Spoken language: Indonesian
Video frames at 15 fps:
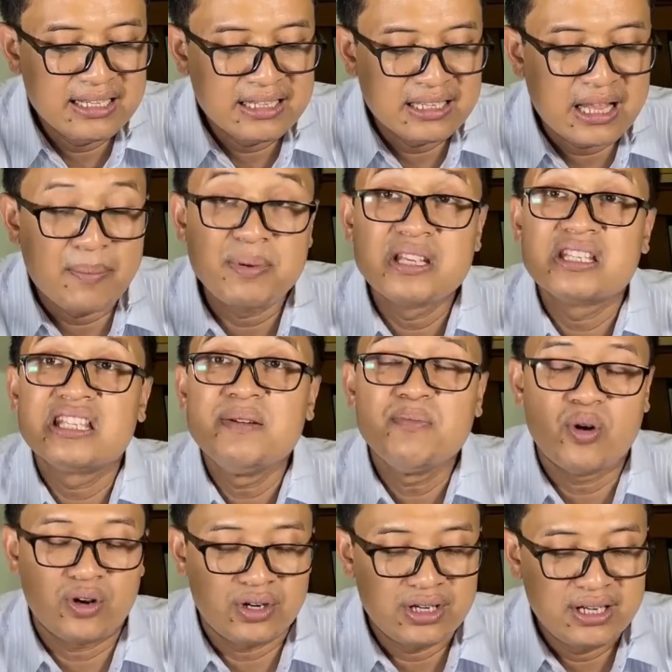Tetapi
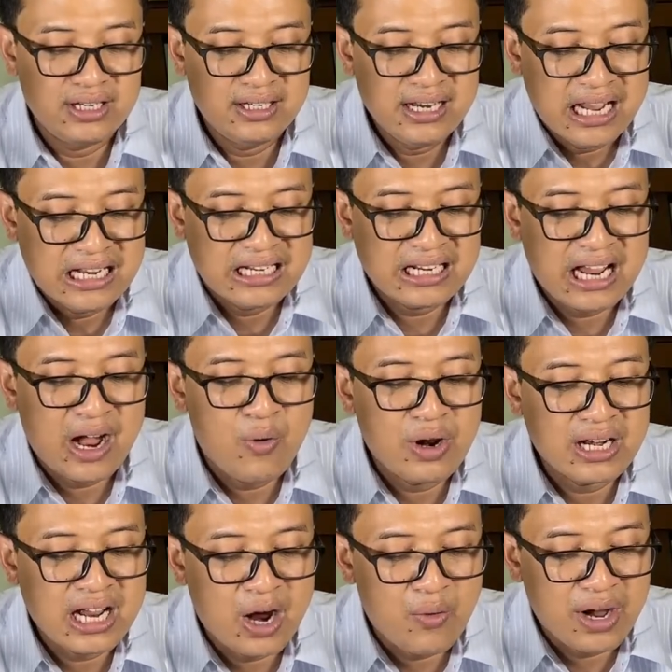Simon dan
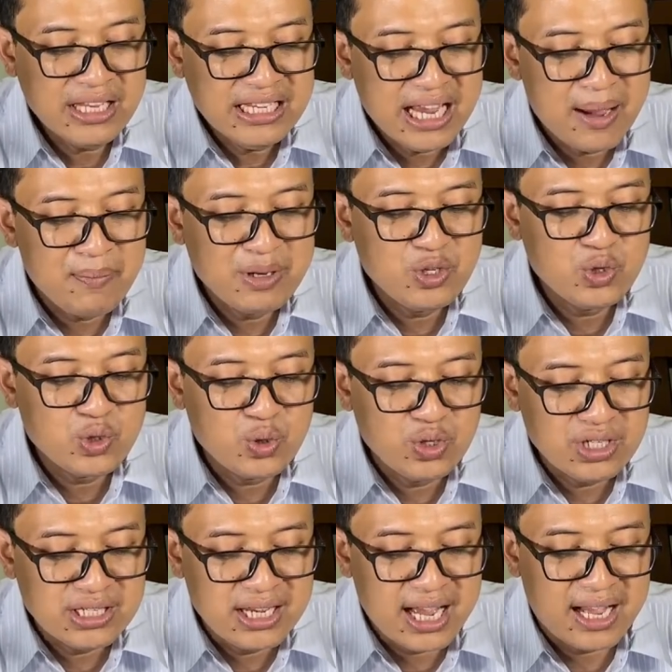kawan-kawannya
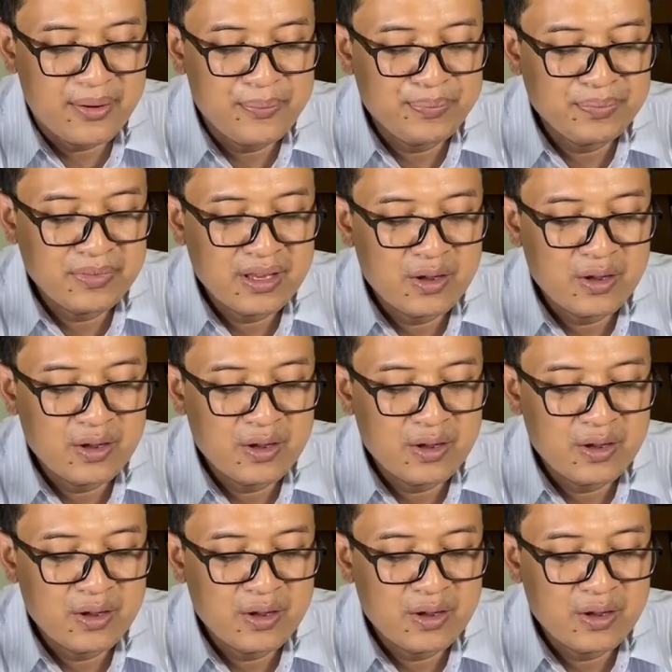menyusul dia.